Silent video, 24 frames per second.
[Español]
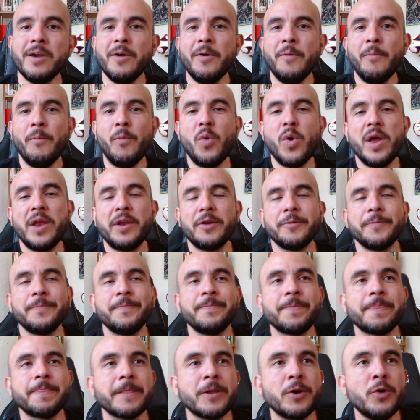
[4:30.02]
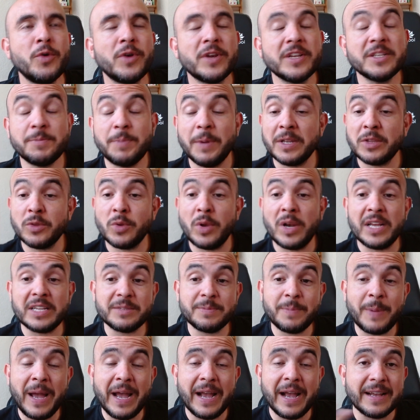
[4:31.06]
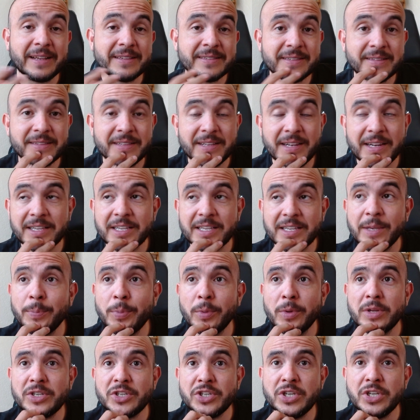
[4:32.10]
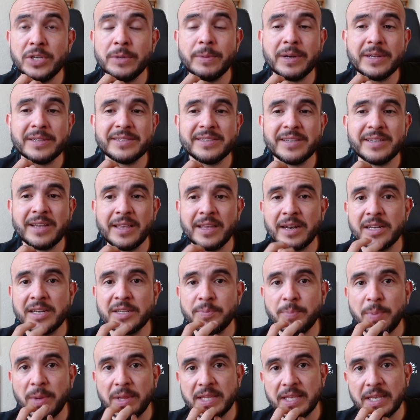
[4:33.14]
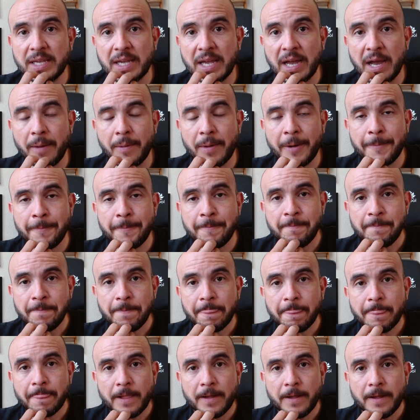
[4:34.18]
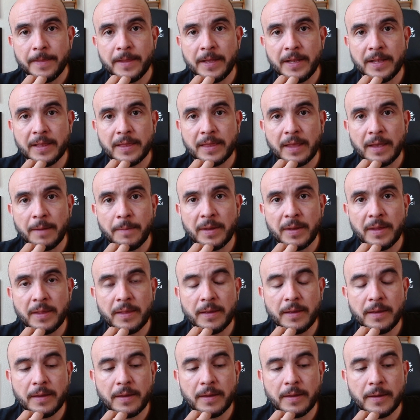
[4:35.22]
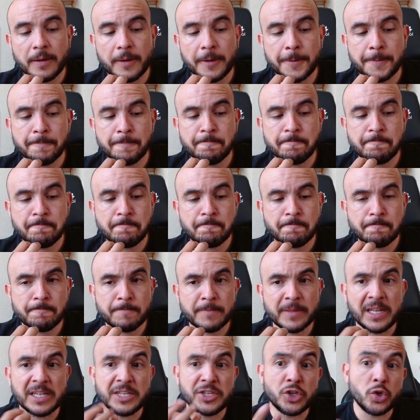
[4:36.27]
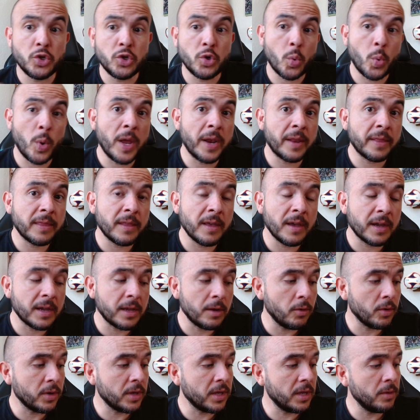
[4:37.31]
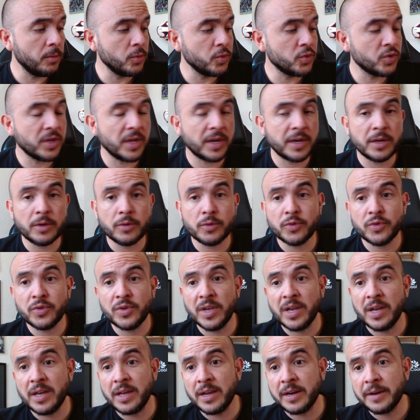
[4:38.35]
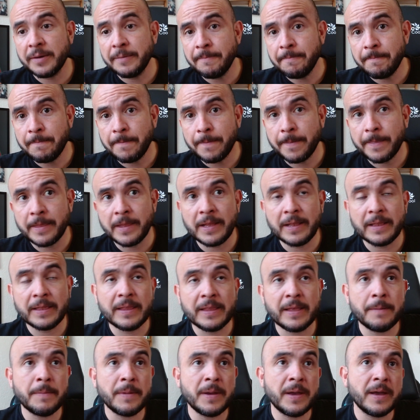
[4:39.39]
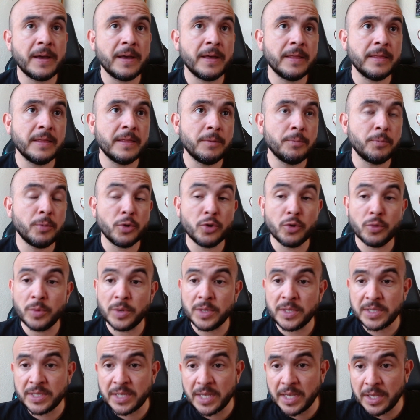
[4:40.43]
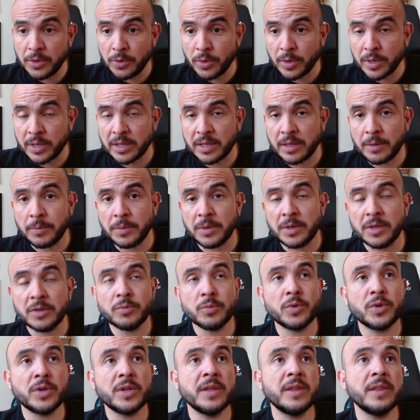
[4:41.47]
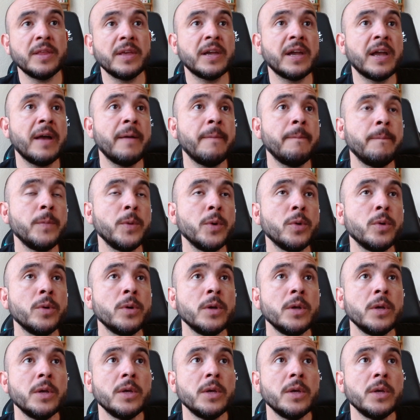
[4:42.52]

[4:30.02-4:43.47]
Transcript: Bueno, con respecto a las bajas en el equipo de Chivas, ya ayer les platicaba del tema de, mm, del chino Huerta, que lo quieren buscar negociar, del tema del pollo briseño, que también es moneda de cambio.